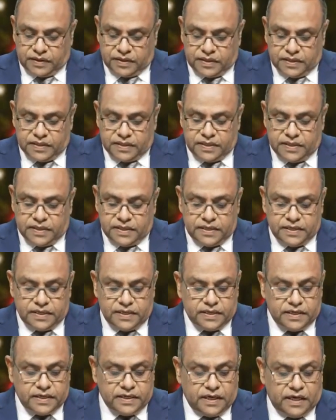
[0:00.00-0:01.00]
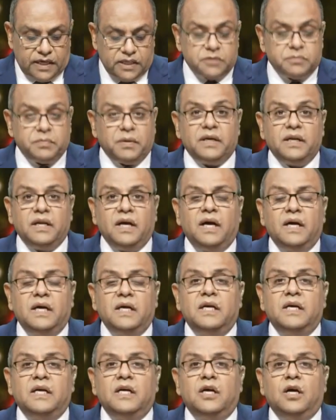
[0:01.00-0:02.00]
آه، حزب الله
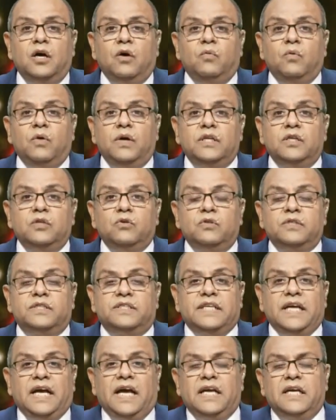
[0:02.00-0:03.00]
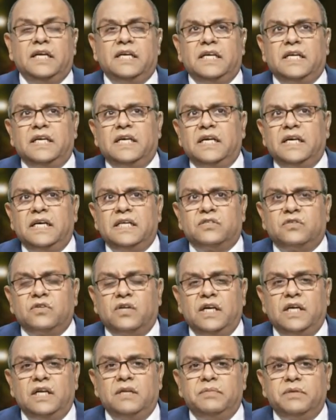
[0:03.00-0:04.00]
وانه ازاي آه،
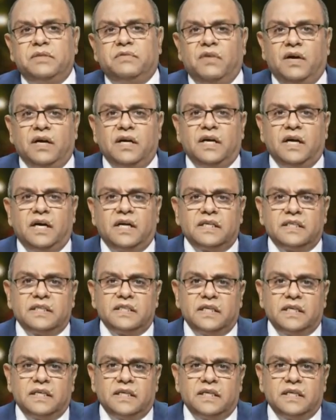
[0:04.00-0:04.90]
اسرائيل بتفجر